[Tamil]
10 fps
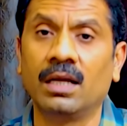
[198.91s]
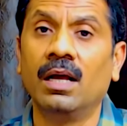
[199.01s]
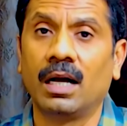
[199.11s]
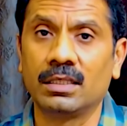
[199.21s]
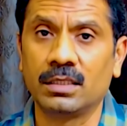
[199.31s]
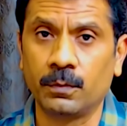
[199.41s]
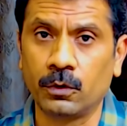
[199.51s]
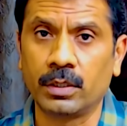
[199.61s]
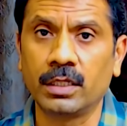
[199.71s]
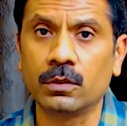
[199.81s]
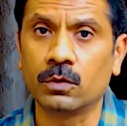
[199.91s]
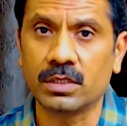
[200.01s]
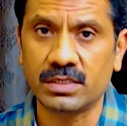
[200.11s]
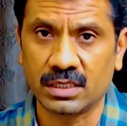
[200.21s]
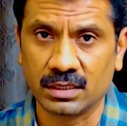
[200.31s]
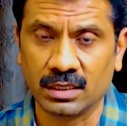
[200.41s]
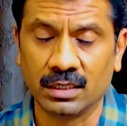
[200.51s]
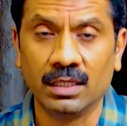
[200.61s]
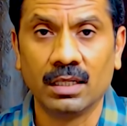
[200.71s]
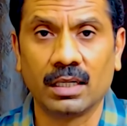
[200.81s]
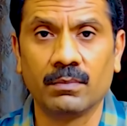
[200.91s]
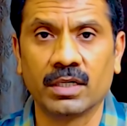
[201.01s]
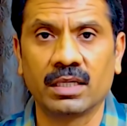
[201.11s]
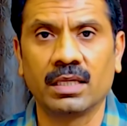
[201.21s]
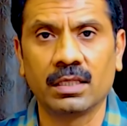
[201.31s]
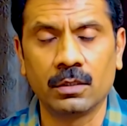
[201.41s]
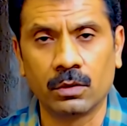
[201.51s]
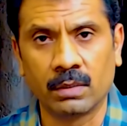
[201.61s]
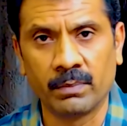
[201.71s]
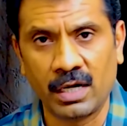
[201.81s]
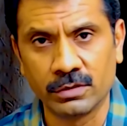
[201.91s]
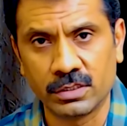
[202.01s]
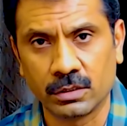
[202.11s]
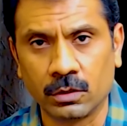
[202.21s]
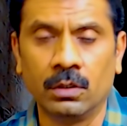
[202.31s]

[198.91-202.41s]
அந்த ப்ரோட்டீன் கூட சேர்ந்து நமக்கு ஏதோ ஒரு மாவு சத்தோ